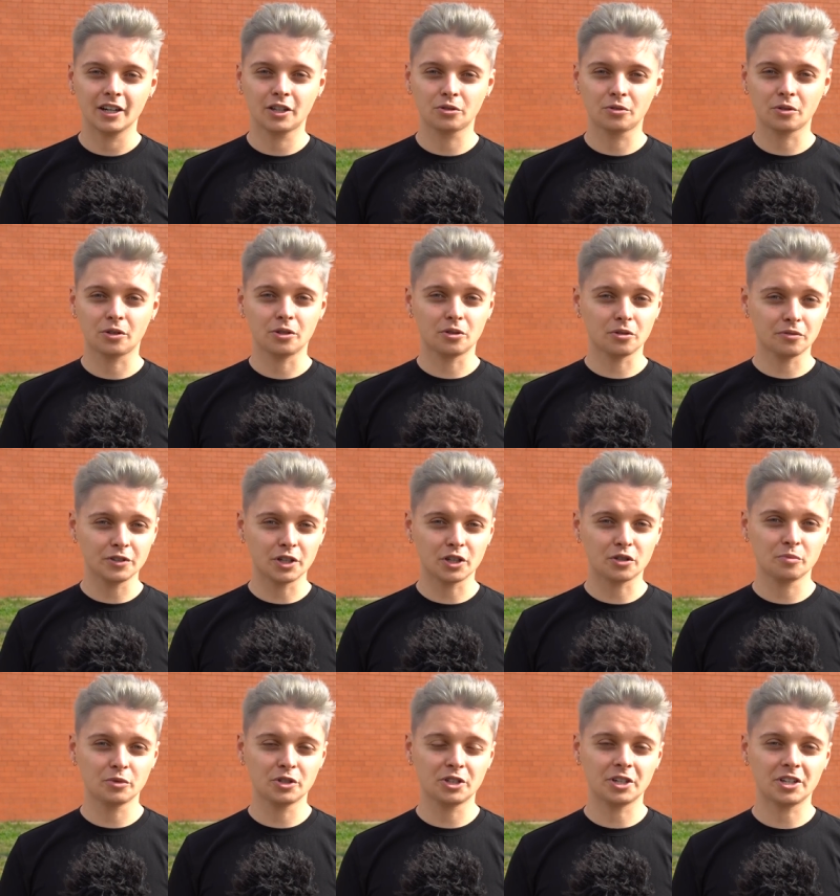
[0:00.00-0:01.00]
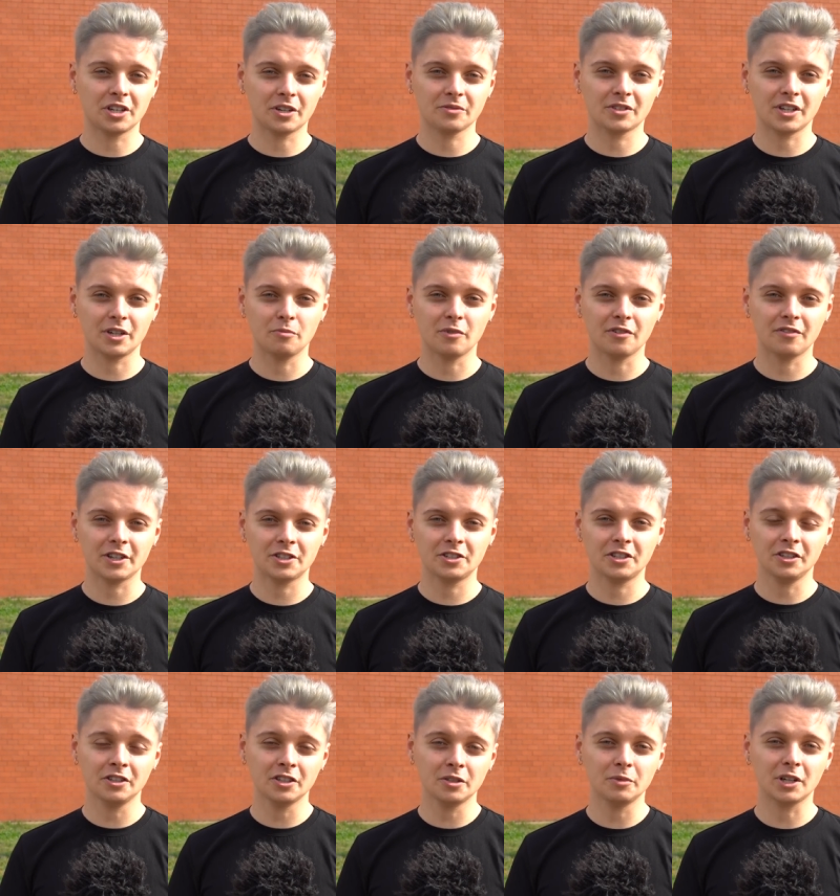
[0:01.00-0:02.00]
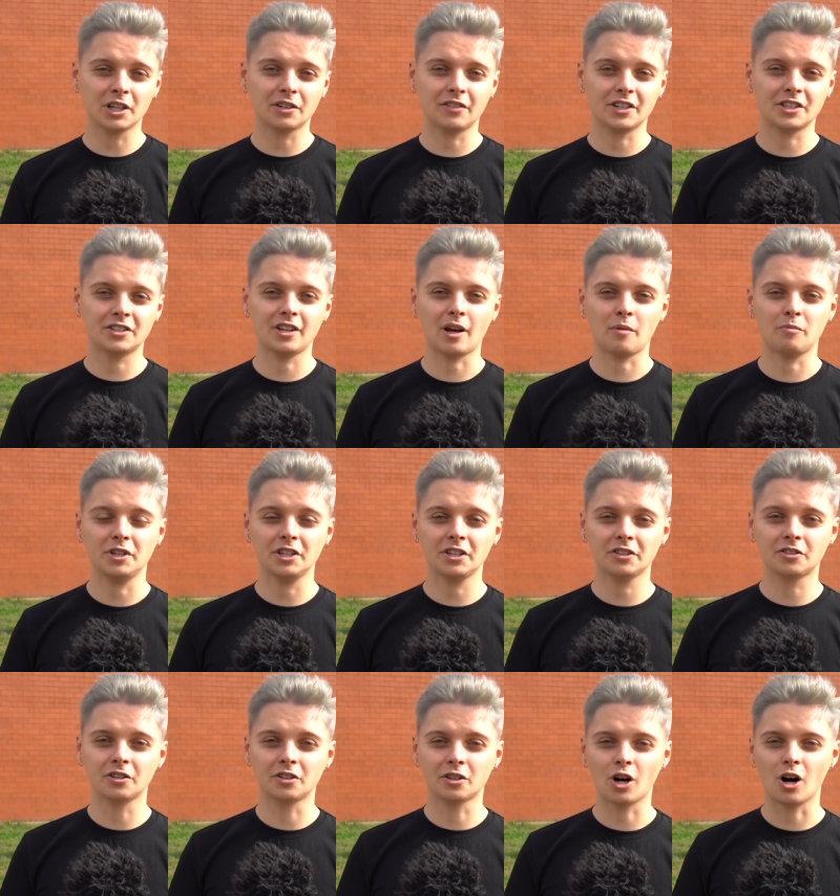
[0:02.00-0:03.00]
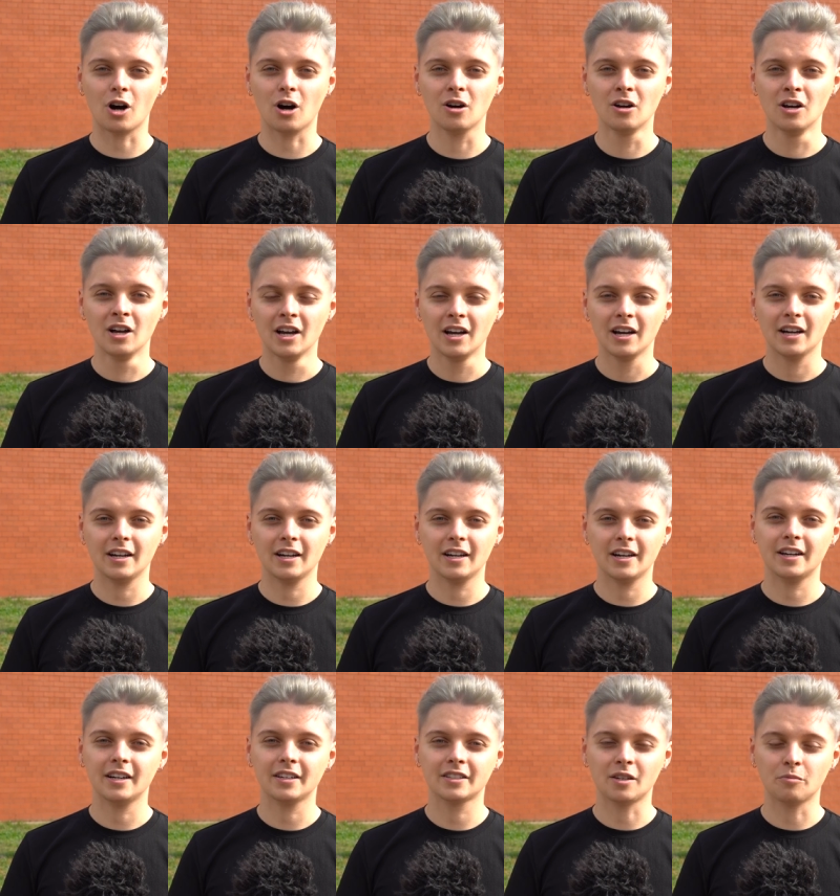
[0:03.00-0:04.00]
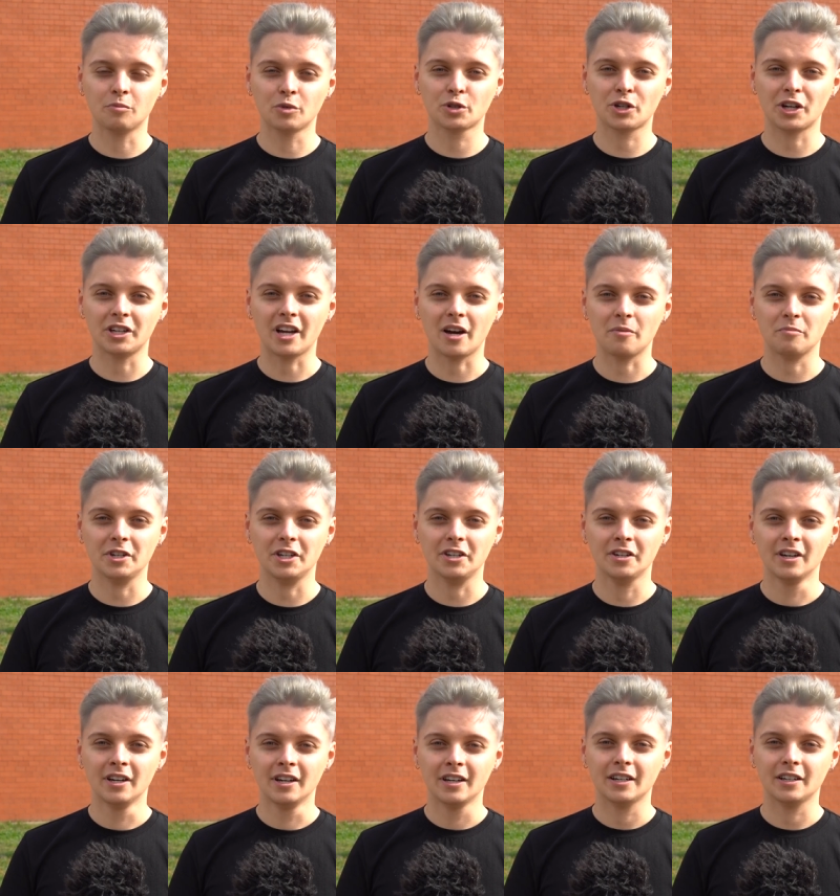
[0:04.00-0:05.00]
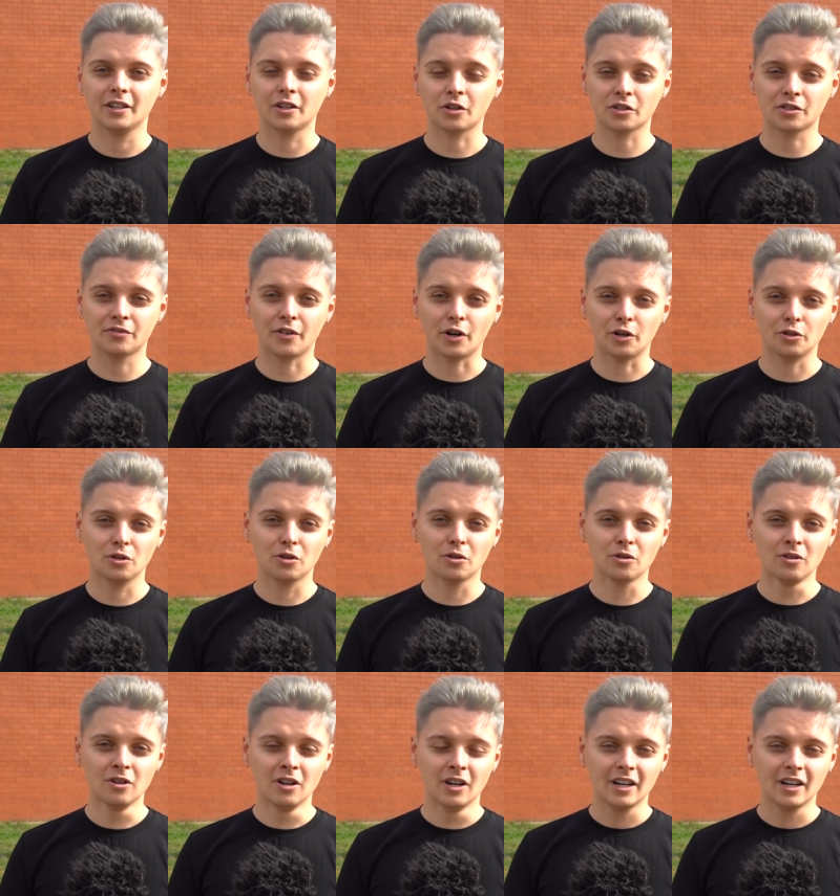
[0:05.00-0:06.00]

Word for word: który również musi się zajmować innymi kwestiami, nie tylko zaburzeniami rozwoju